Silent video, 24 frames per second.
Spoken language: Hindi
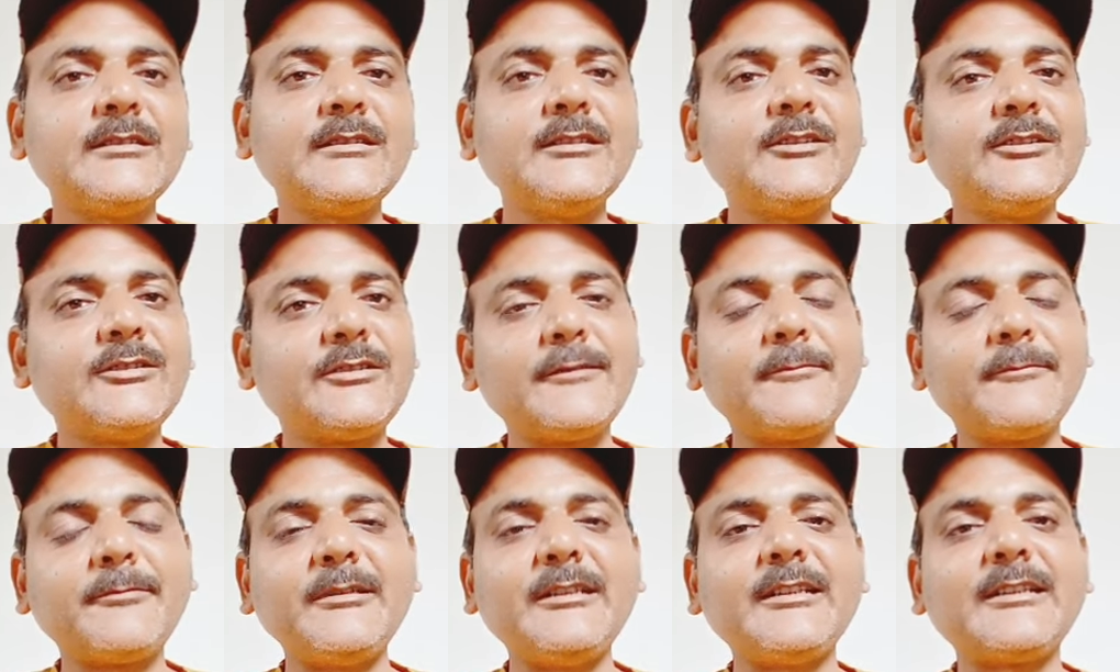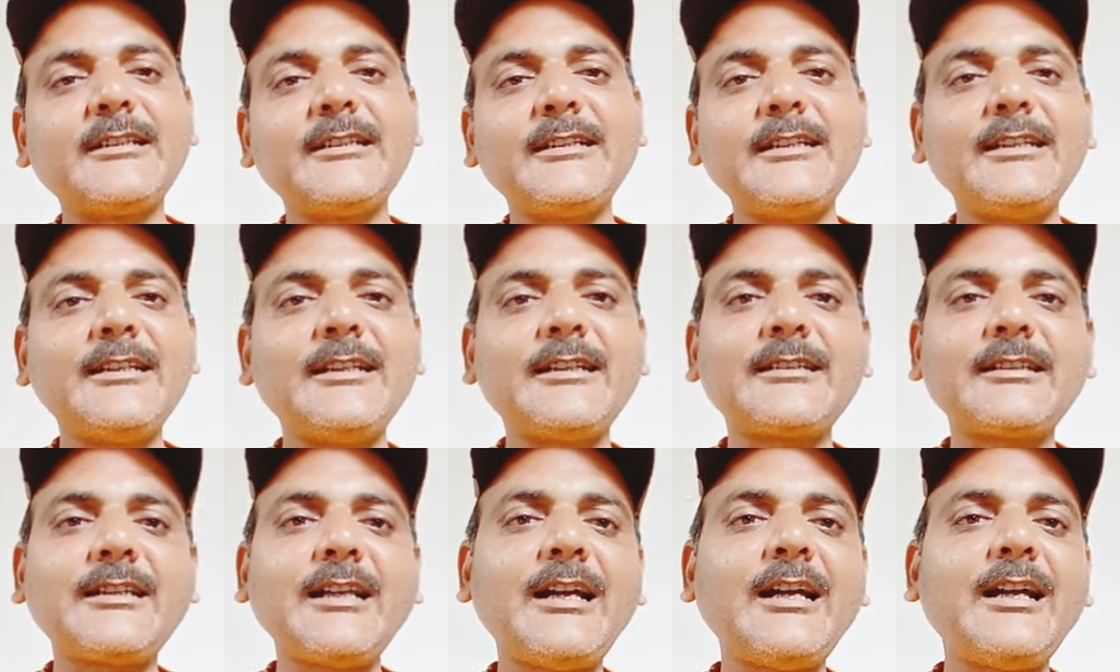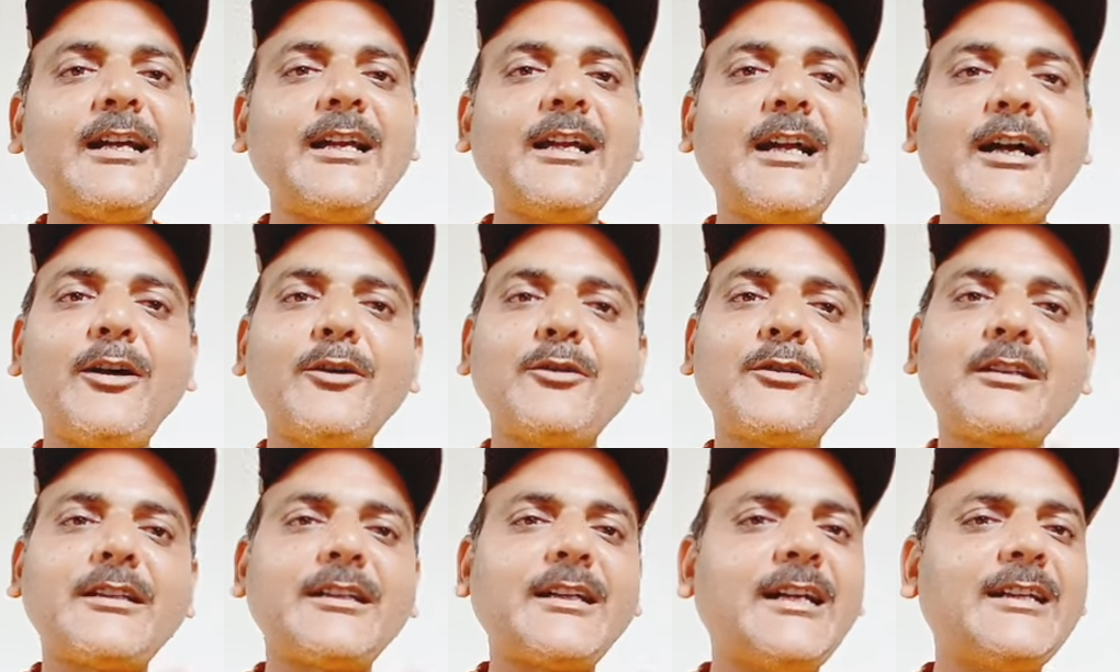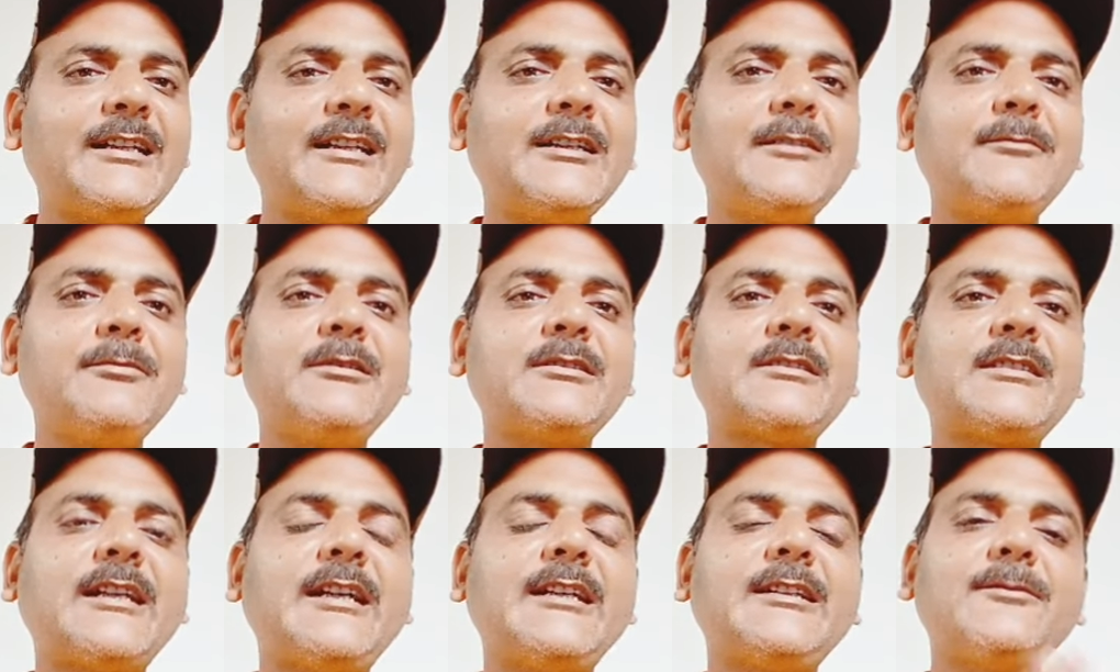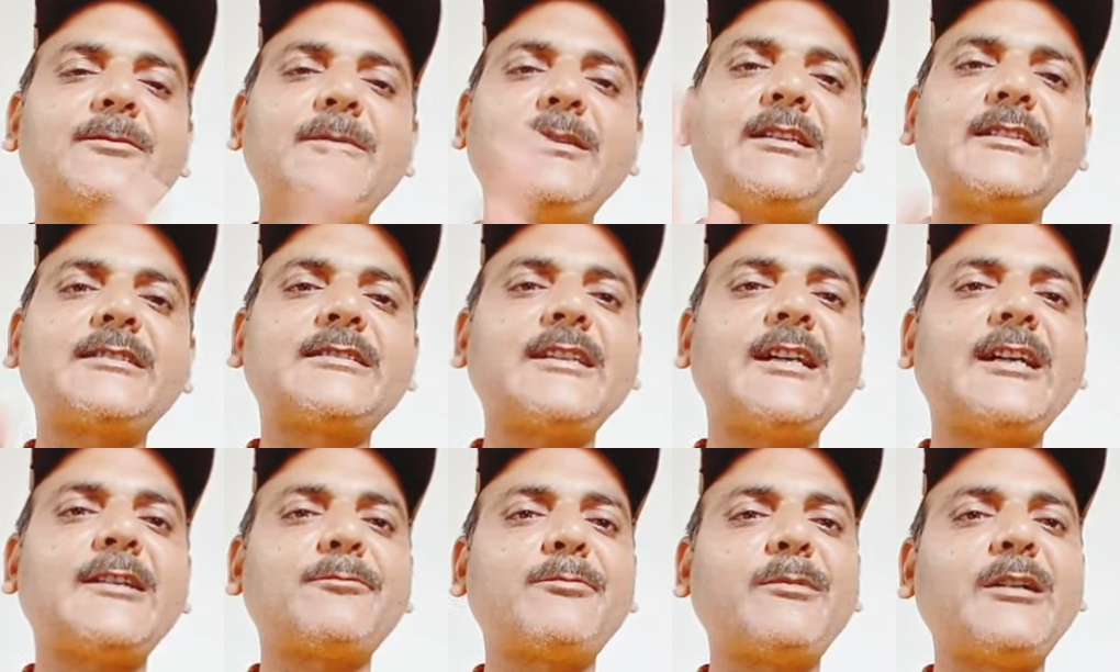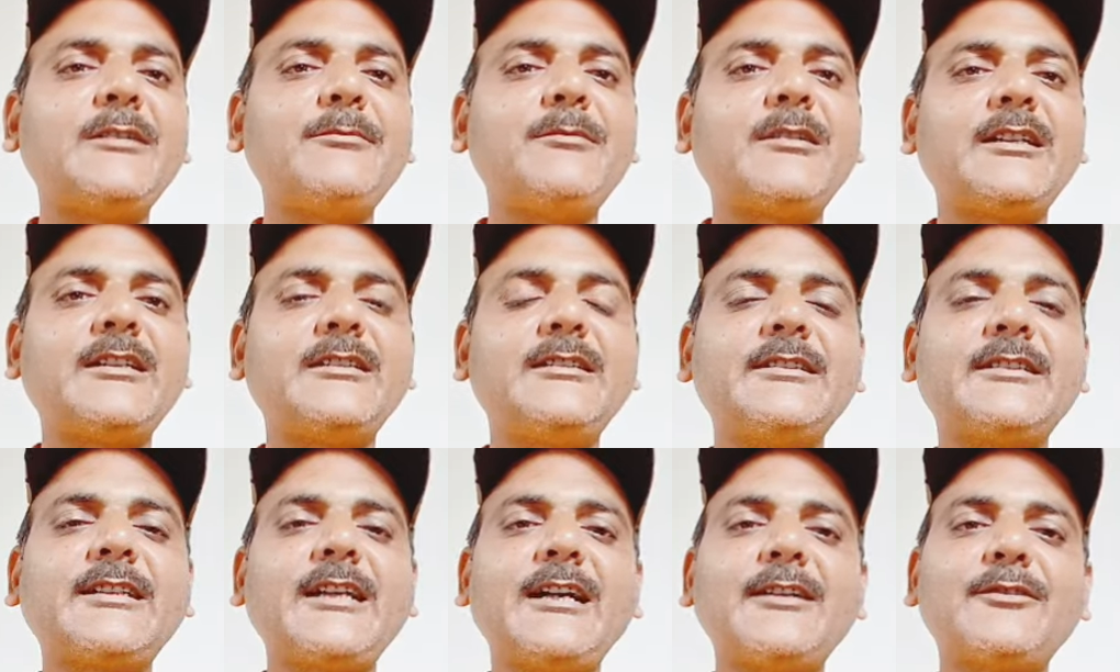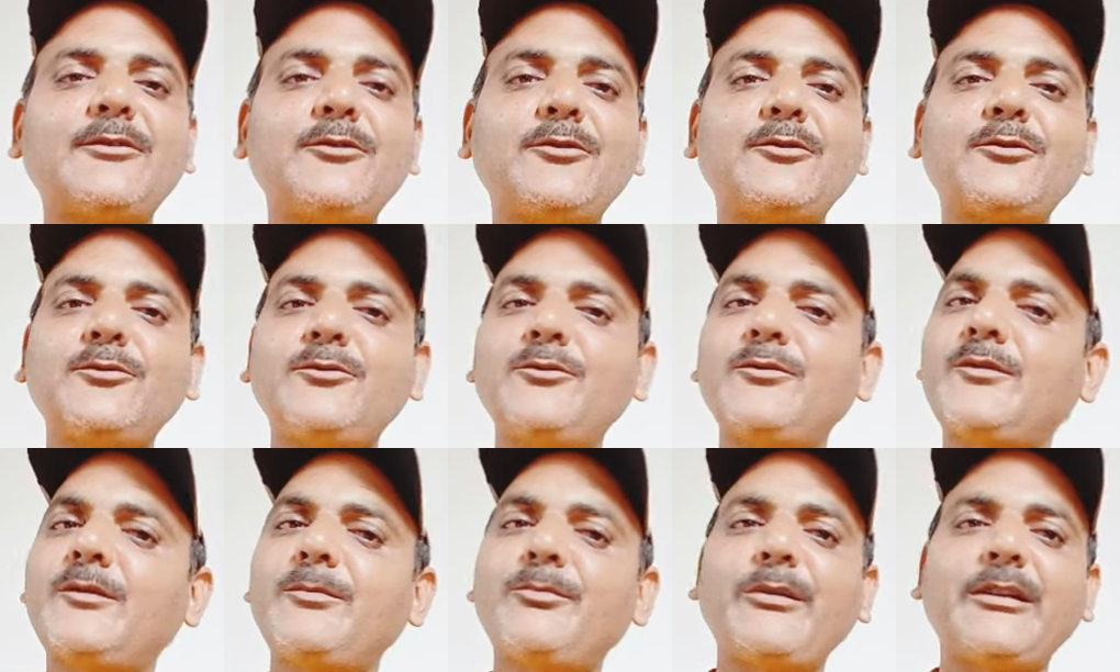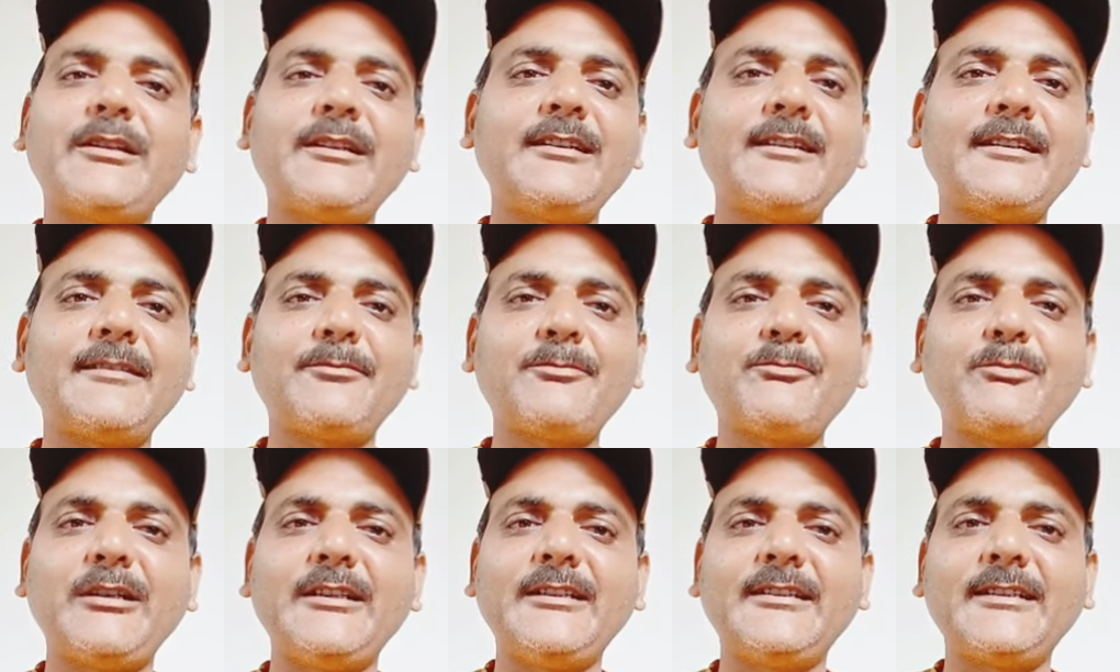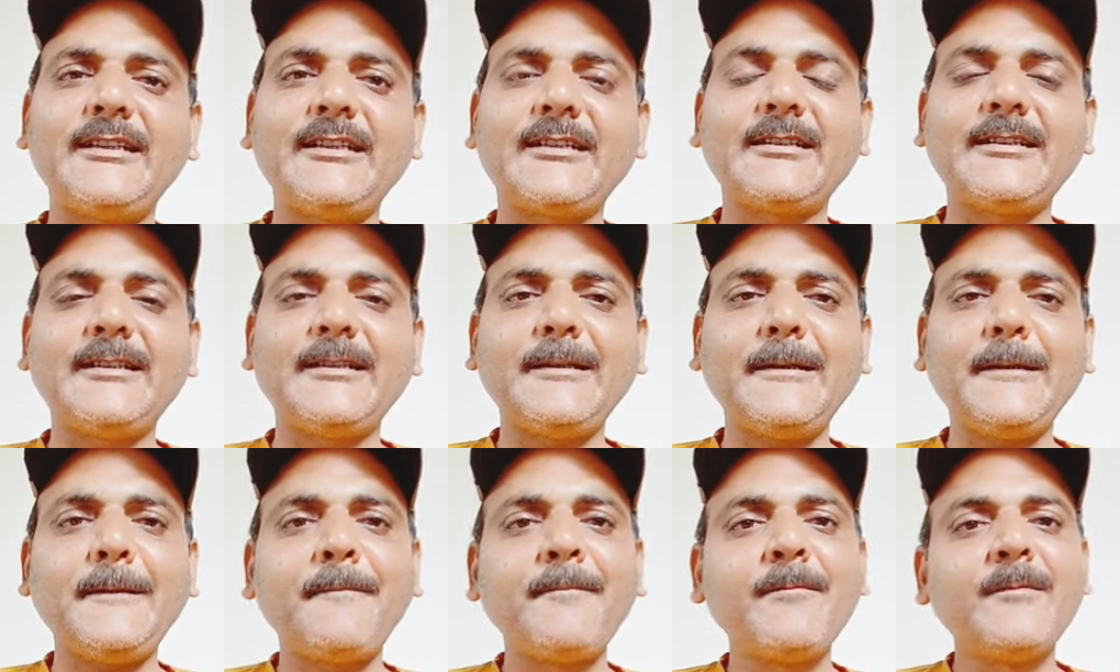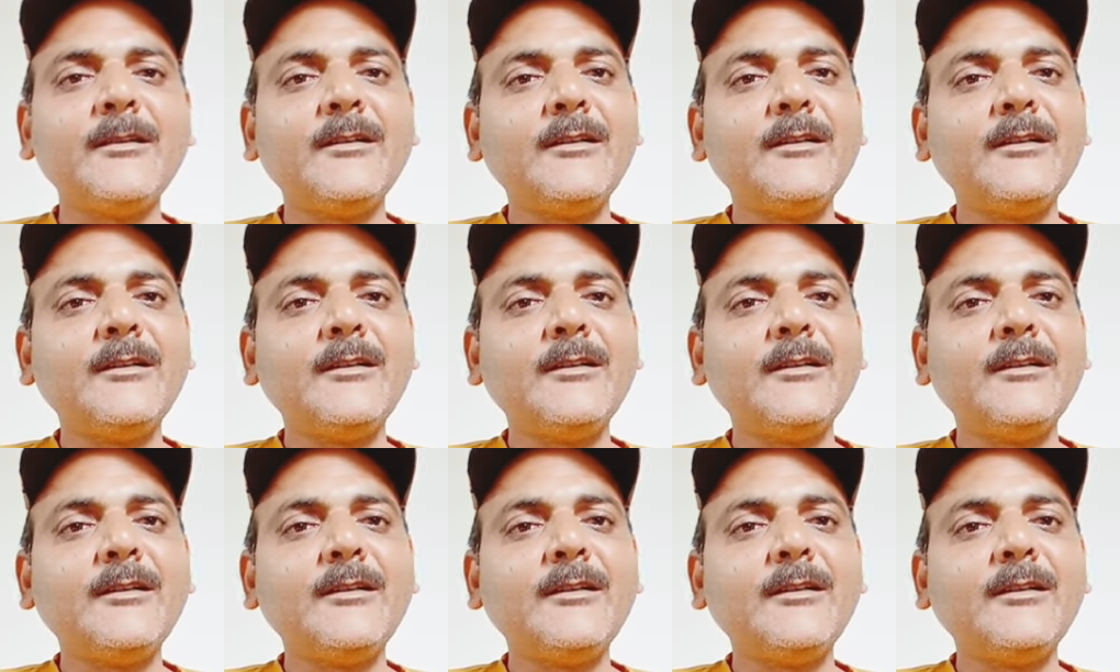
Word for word: सिर्फ इतने लगता है और कहीं भी साइड में एक चार पाई में अगर लिटा दो तो पड़े पड़े रहते हैं